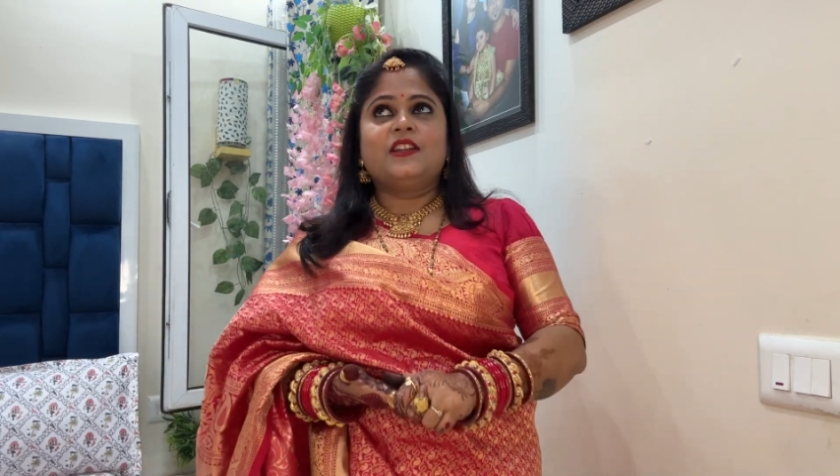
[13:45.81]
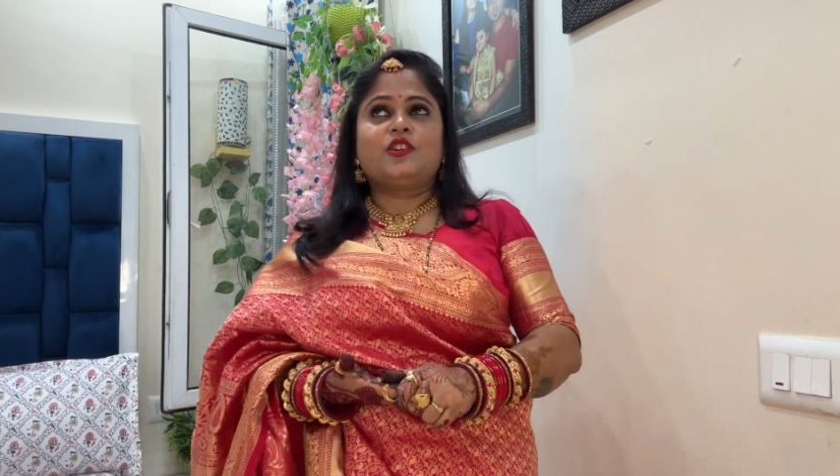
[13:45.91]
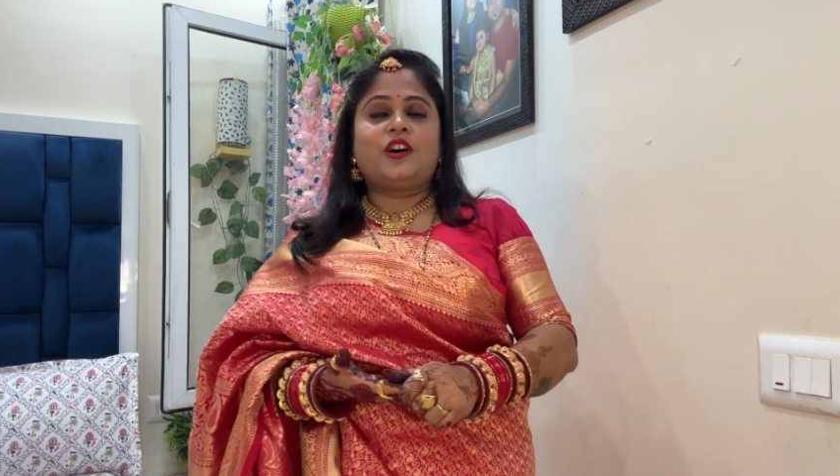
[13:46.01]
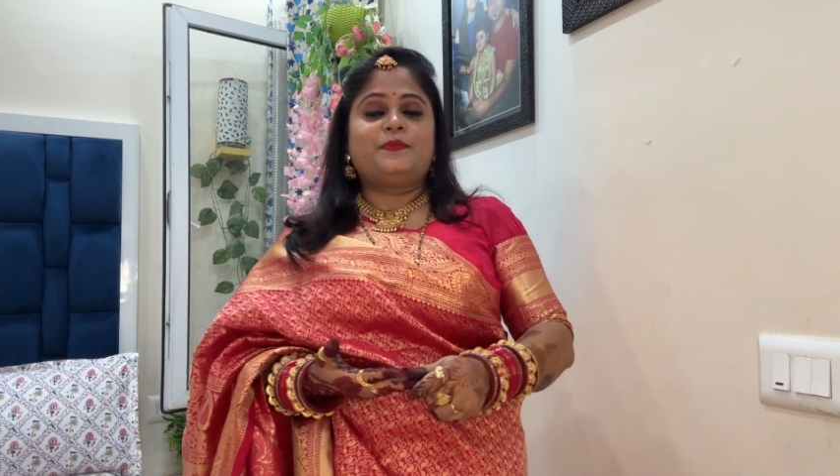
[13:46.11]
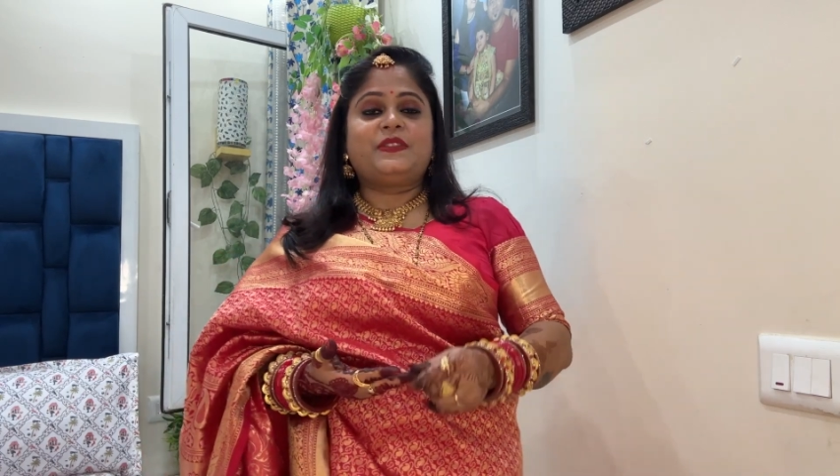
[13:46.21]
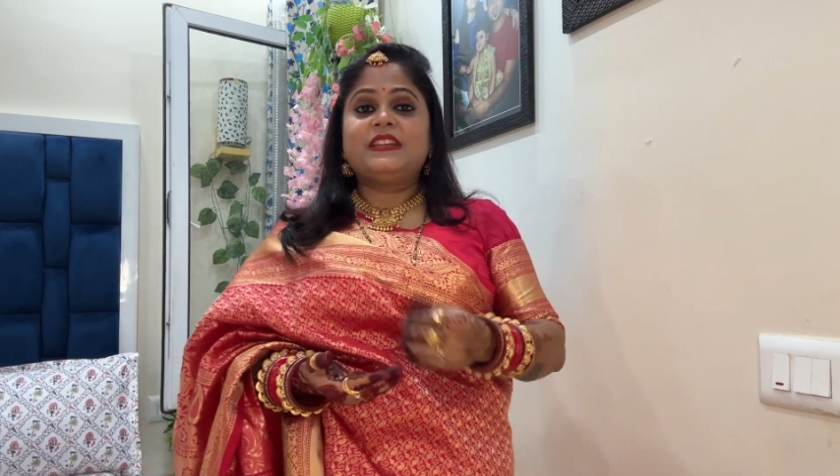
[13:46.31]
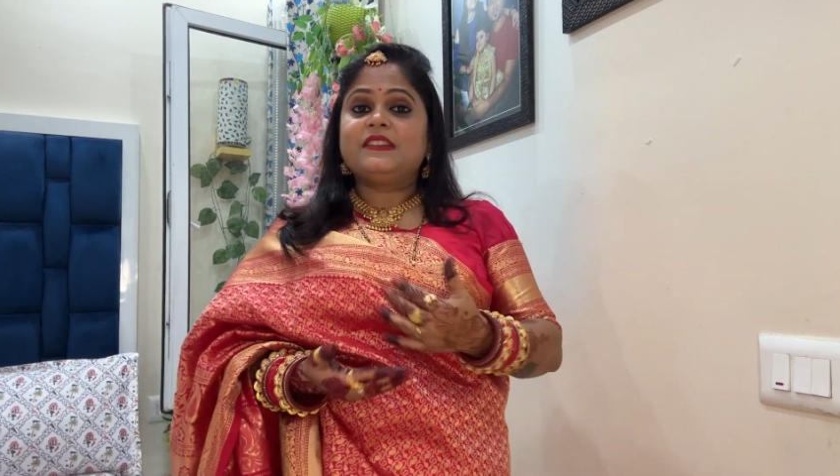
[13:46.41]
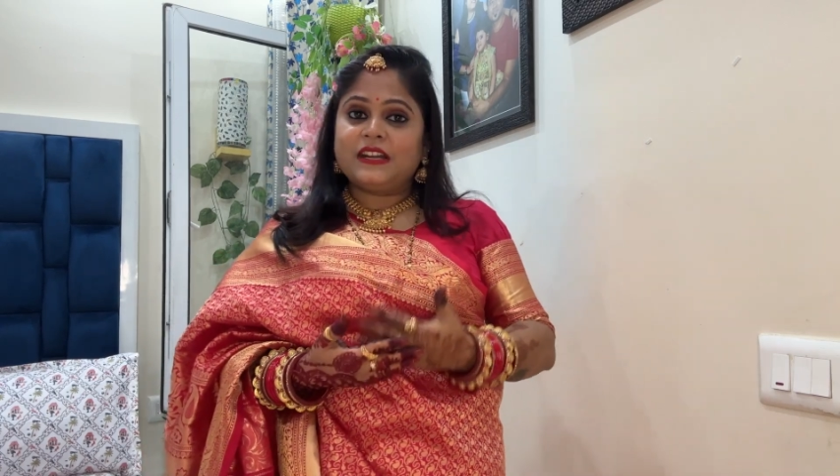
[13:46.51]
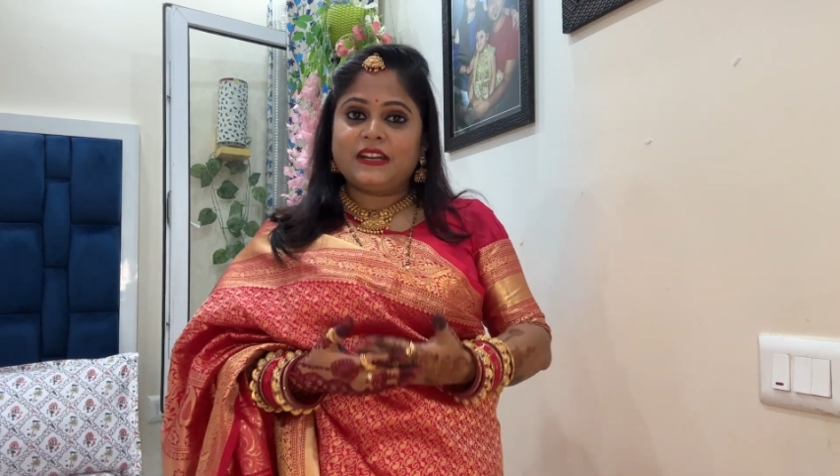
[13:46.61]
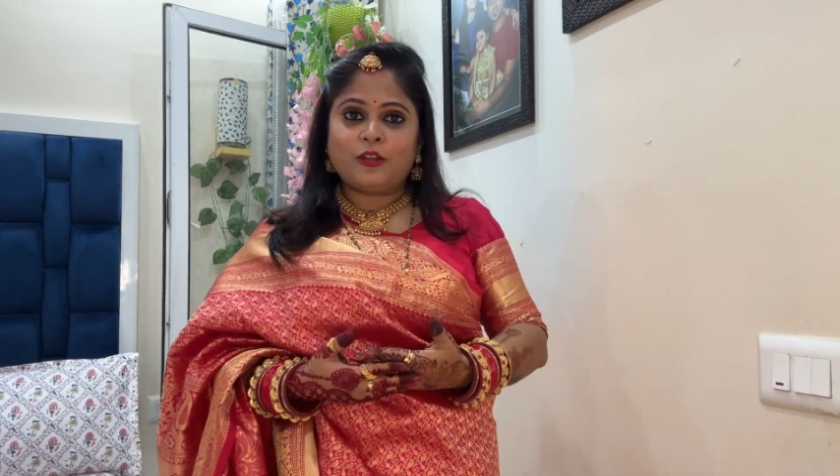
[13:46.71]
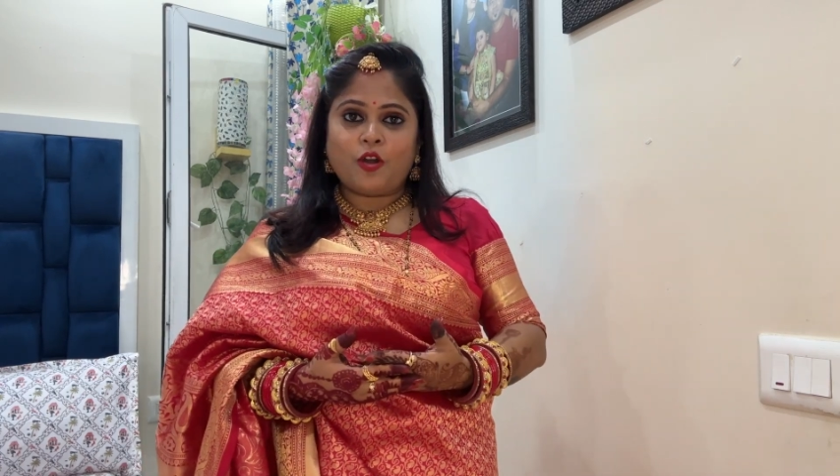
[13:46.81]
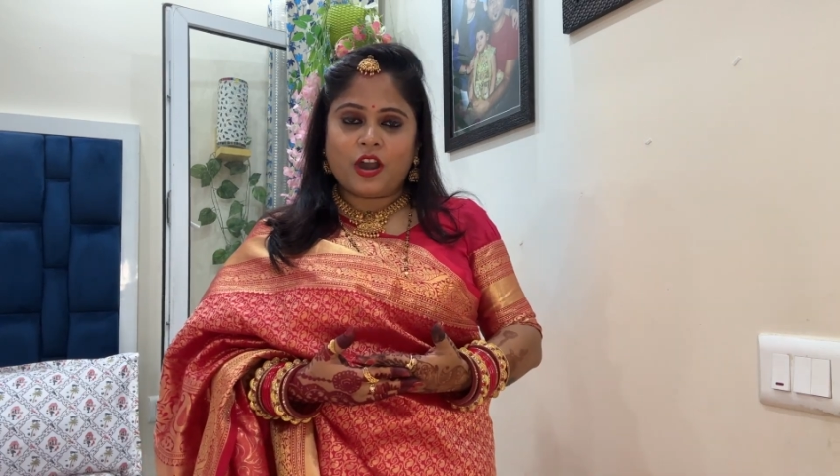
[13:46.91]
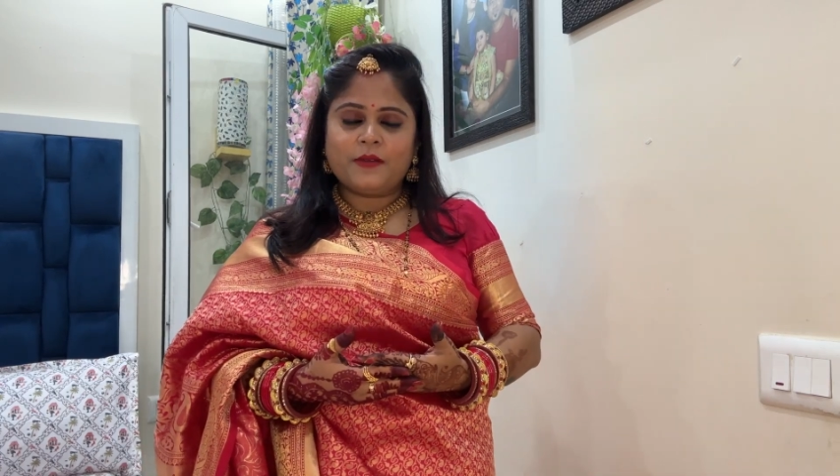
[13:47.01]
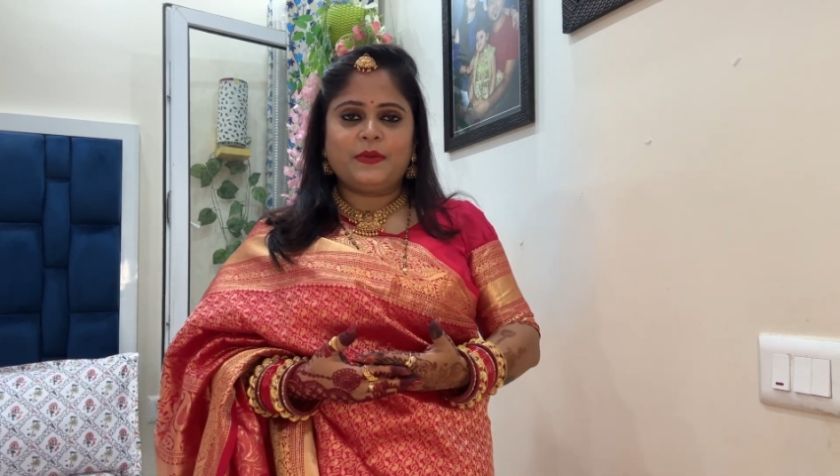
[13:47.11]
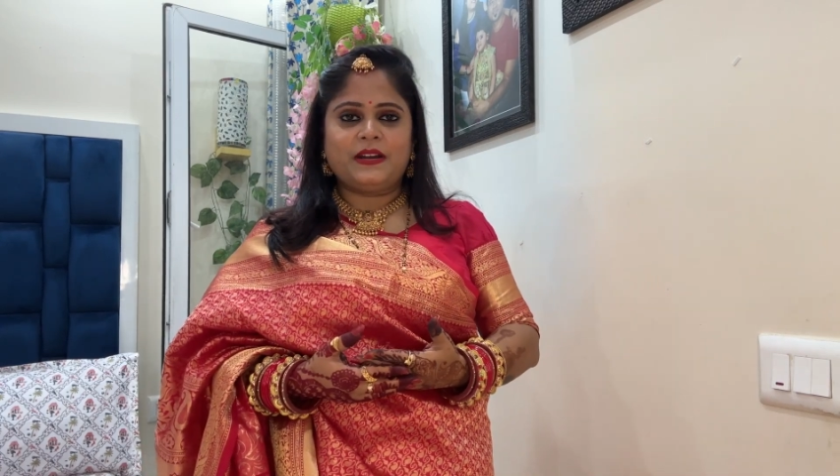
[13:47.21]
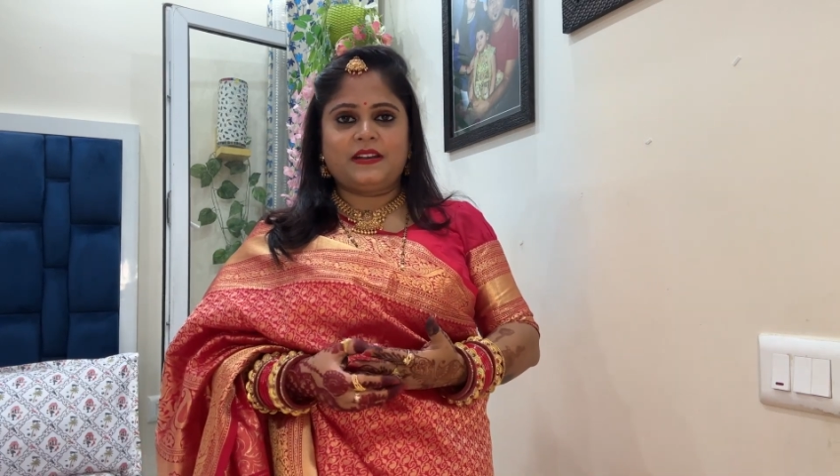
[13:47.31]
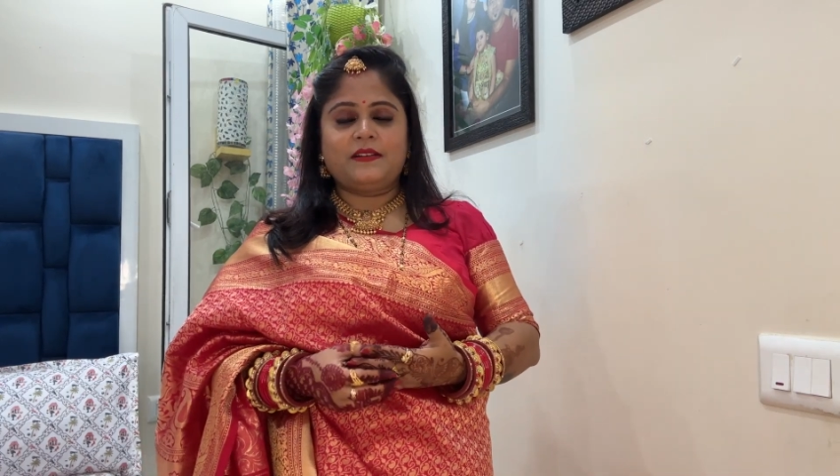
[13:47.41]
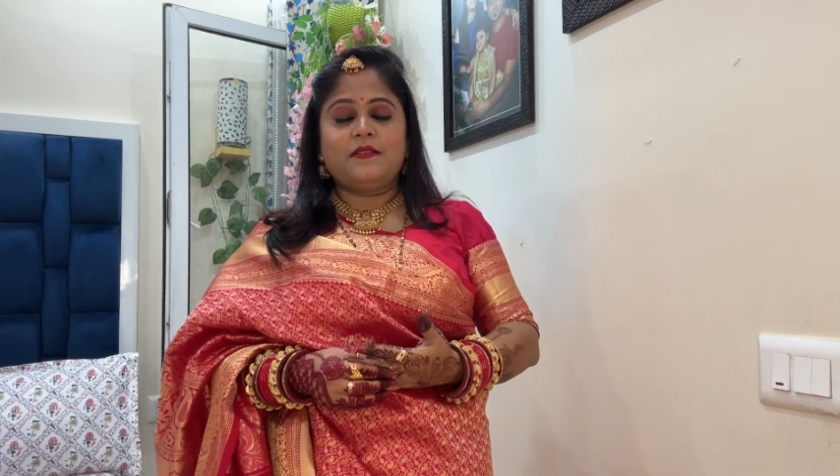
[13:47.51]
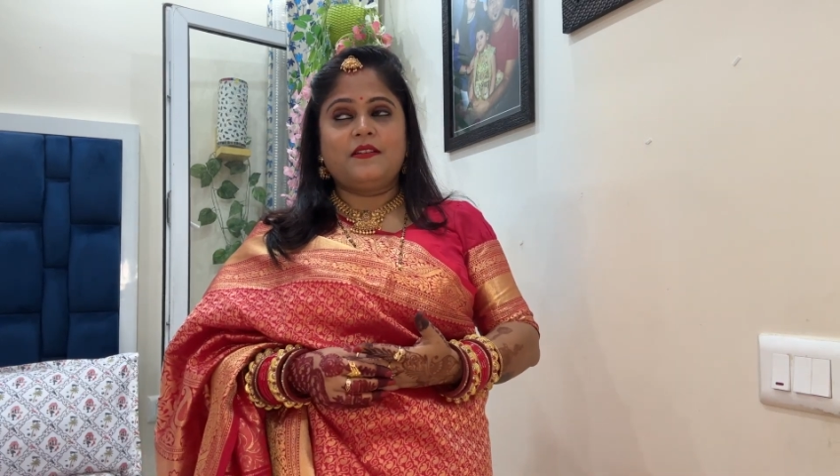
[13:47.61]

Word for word: तो अब तीन घंटे और बक,